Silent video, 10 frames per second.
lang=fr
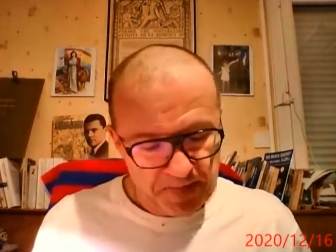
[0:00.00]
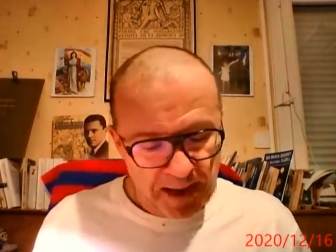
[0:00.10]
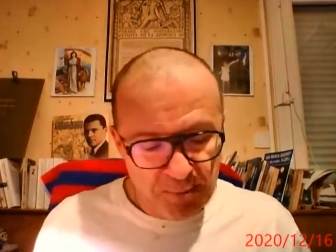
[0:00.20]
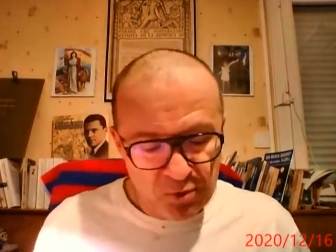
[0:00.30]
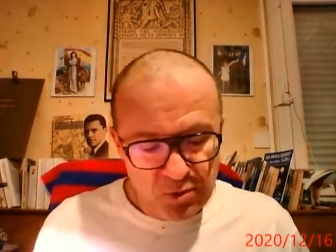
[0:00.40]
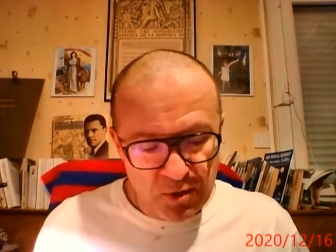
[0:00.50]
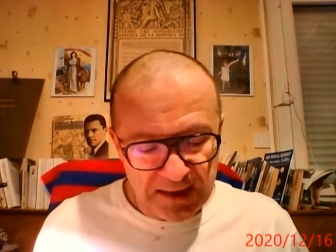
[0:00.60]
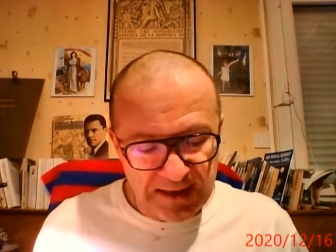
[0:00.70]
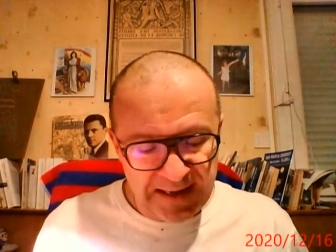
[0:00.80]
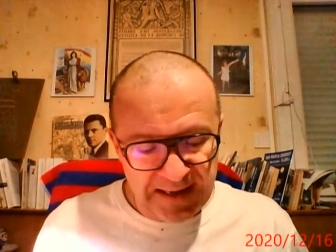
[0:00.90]
À mesure
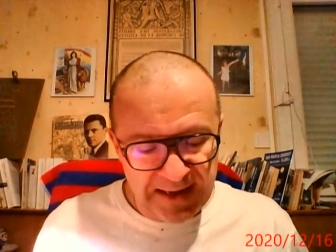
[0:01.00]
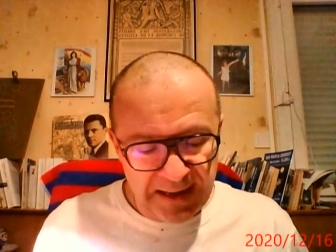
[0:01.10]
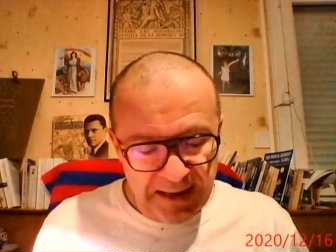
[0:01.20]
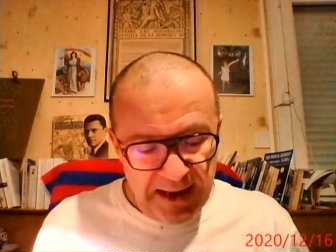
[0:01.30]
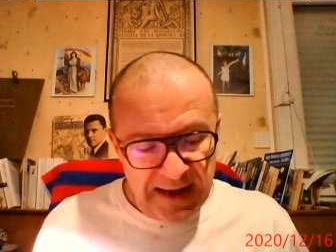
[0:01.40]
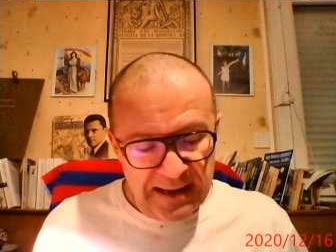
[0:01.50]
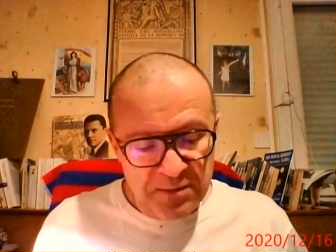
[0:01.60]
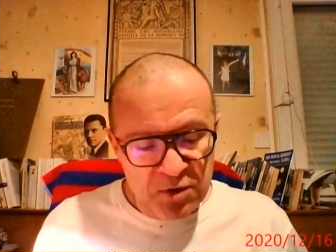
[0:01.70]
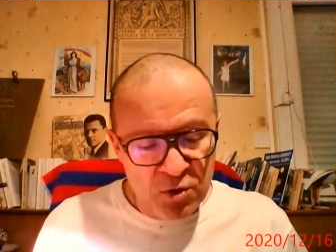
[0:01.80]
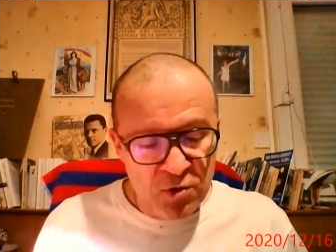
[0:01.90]
qu'elle allait
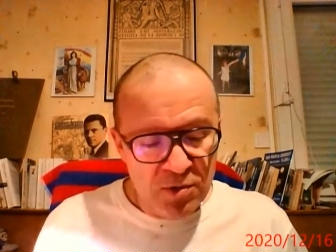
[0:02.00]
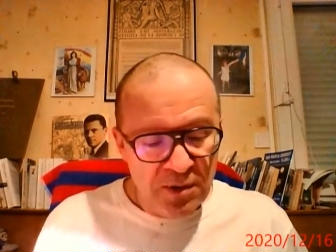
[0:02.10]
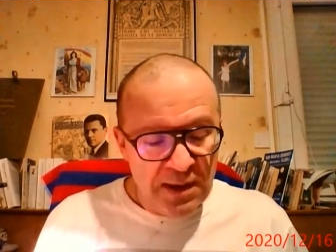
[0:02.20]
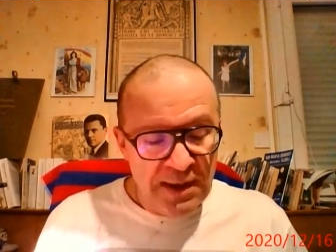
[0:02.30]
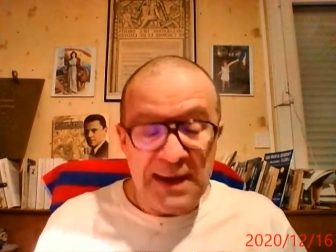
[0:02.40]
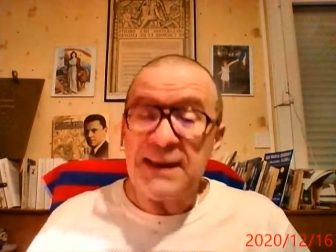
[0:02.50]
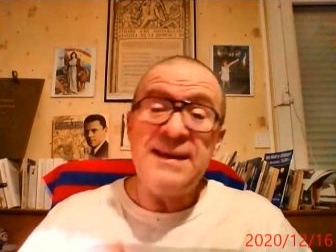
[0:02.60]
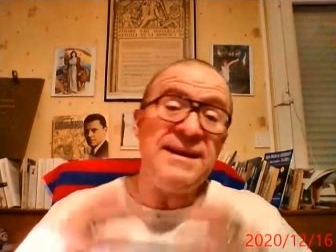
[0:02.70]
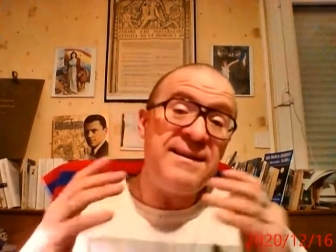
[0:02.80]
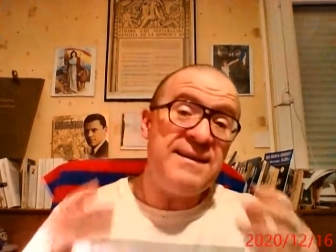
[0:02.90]
mieux, la
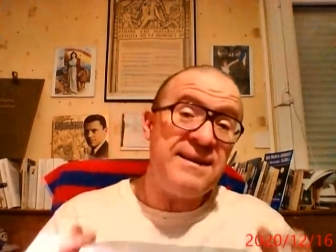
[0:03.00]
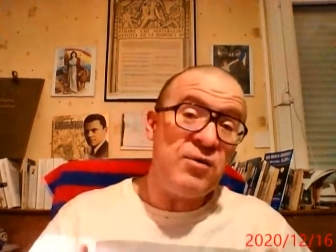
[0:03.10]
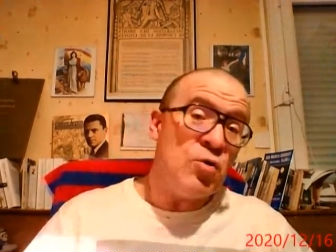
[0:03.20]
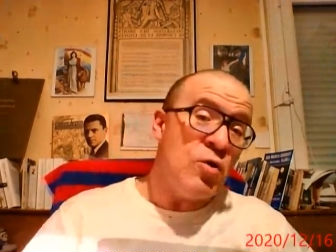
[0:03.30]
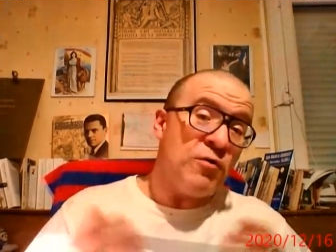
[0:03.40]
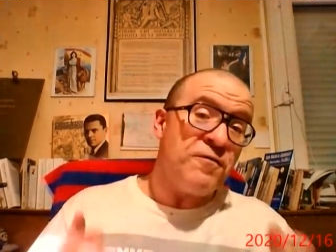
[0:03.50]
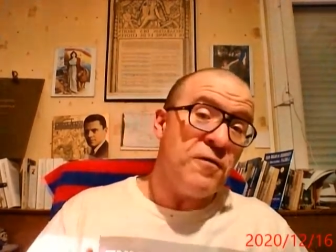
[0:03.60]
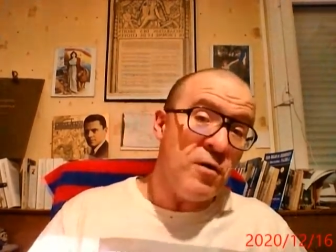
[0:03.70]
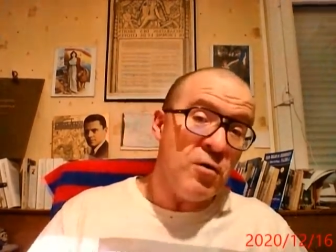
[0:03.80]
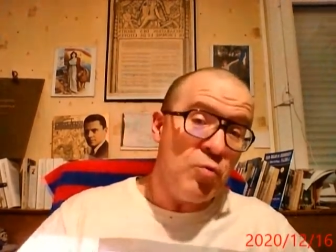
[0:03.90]
gaieté de
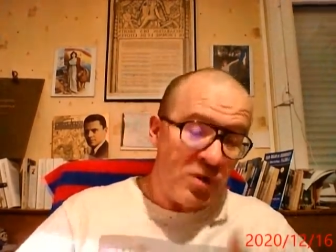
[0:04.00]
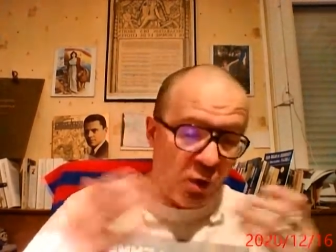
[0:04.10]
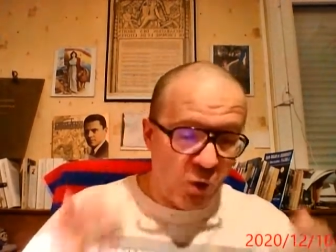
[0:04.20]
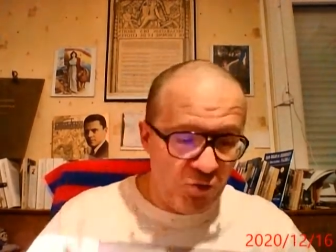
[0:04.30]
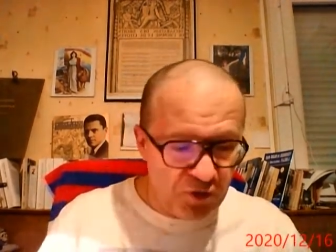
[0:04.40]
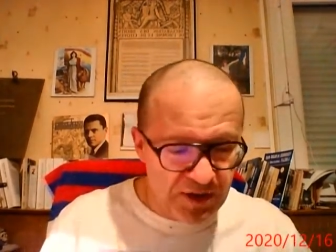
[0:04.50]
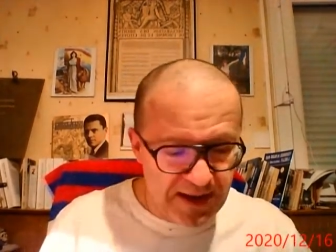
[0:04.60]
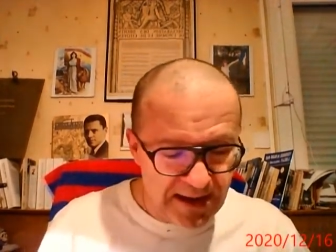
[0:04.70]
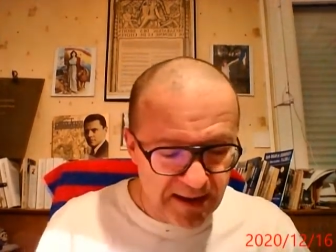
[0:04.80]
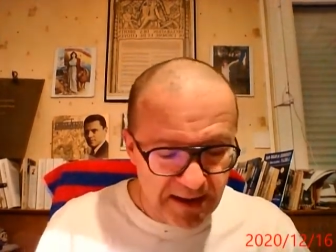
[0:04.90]
l'enfant lui
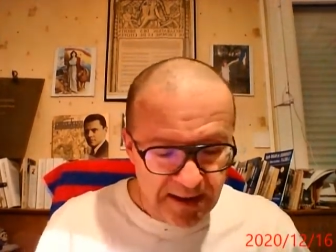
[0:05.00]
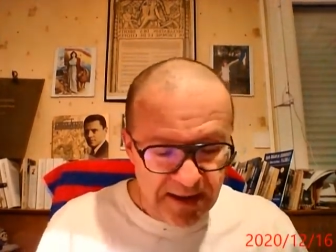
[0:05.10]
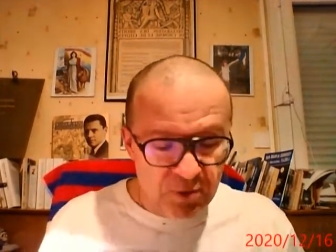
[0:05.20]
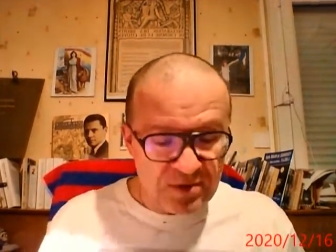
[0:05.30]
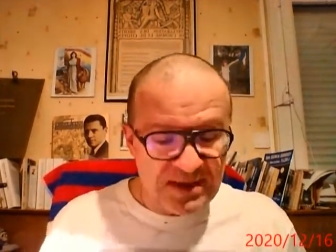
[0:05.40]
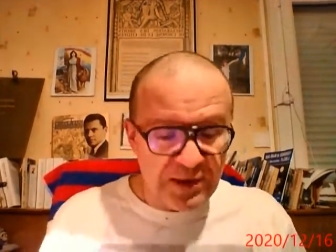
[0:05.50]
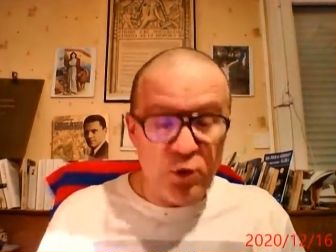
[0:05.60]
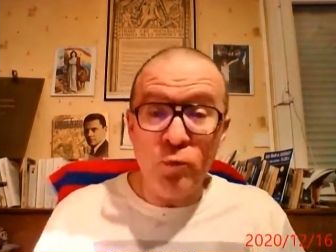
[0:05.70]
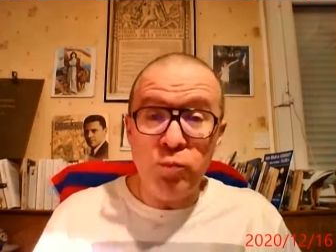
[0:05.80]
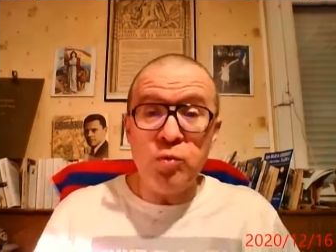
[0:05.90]
revenait, et aussi
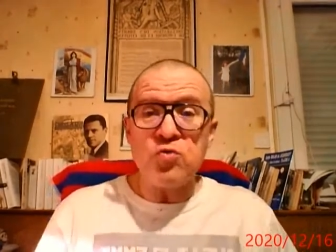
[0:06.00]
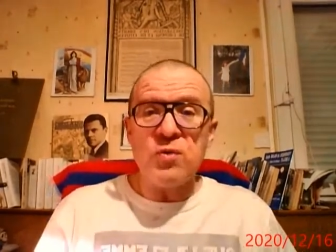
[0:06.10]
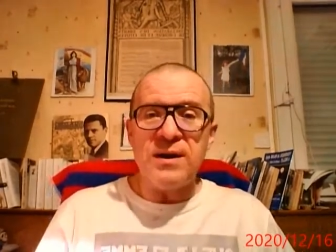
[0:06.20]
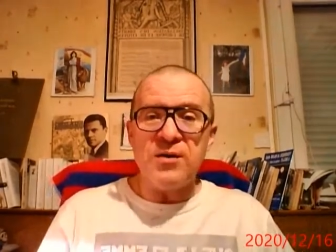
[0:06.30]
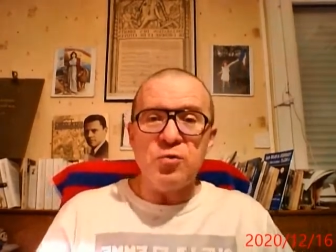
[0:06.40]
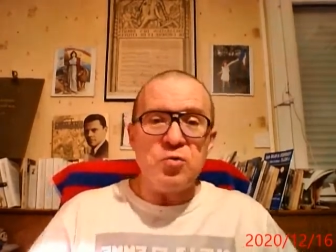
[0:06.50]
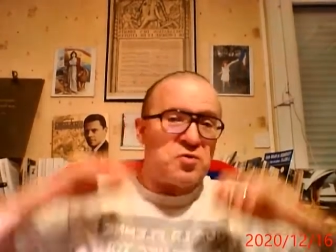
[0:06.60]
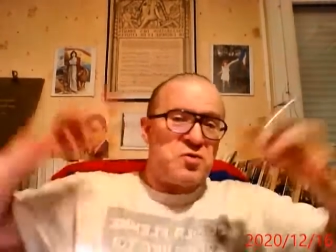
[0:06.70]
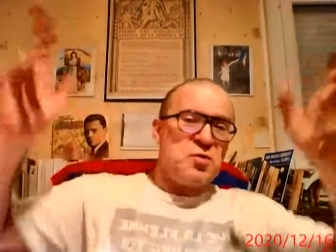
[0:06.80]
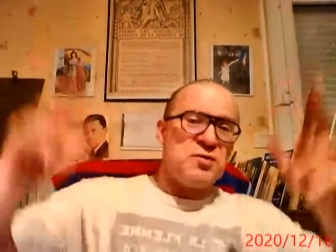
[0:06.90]
le besoin de
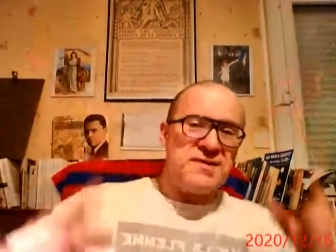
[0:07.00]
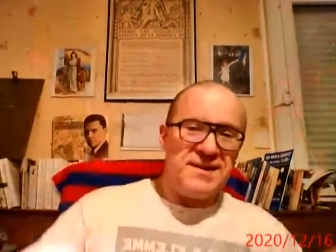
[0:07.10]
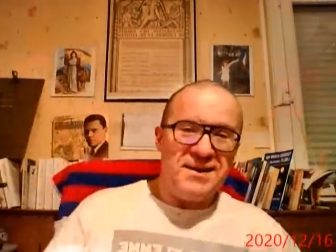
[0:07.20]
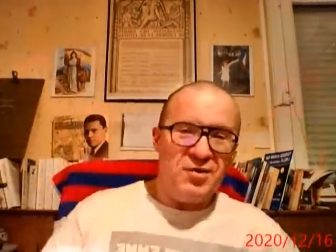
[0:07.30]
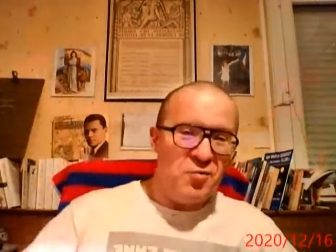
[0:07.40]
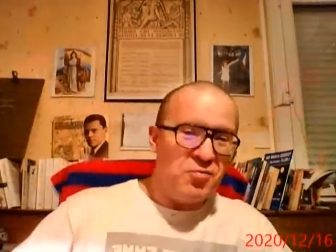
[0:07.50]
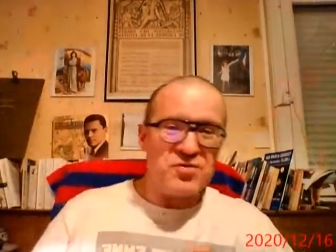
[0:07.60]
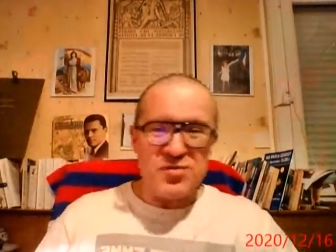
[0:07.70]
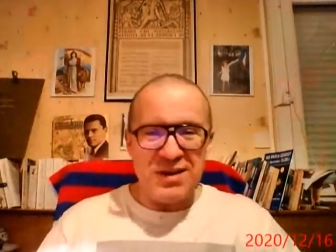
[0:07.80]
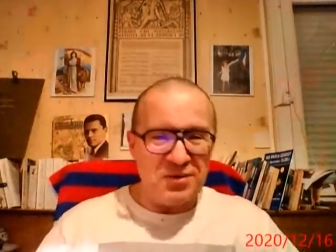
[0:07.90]
sauter, le
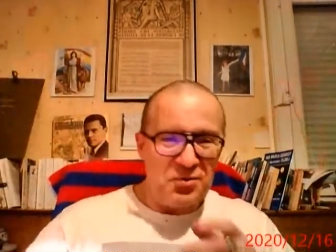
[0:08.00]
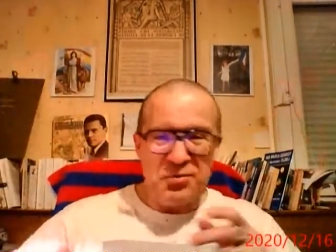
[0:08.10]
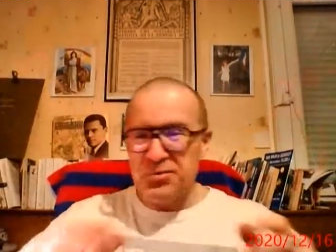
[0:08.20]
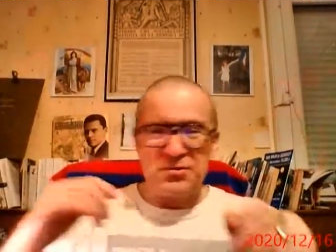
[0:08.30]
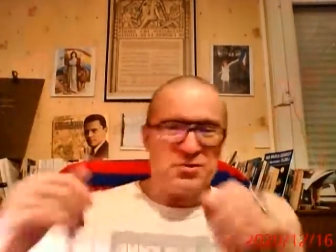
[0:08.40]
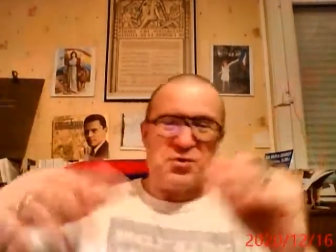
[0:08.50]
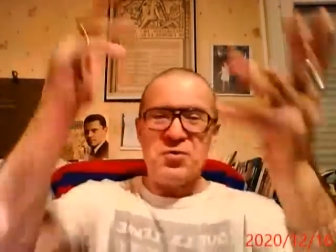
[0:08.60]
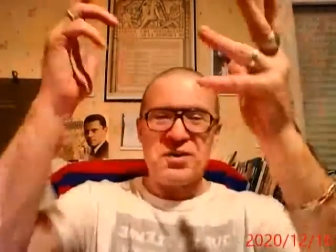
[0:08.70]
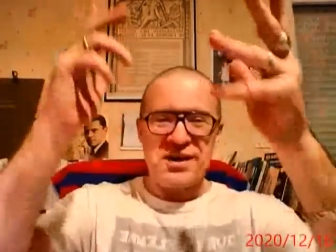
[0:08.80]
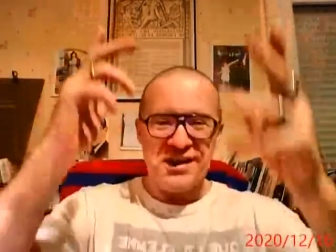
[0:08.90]
besoin de
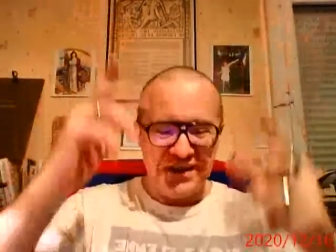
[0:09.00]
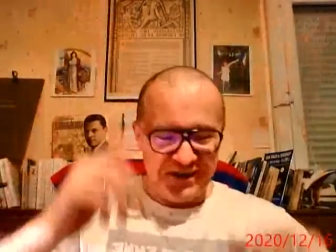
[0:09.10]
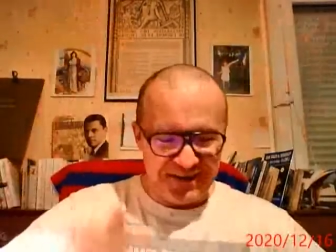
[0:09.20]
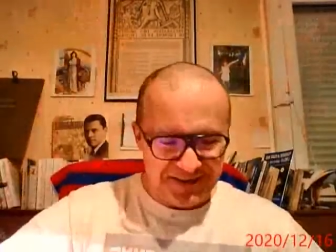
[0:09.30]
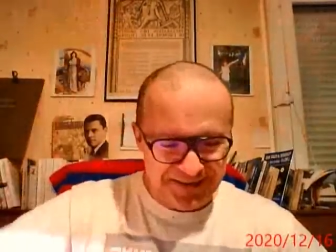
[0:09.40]
courir.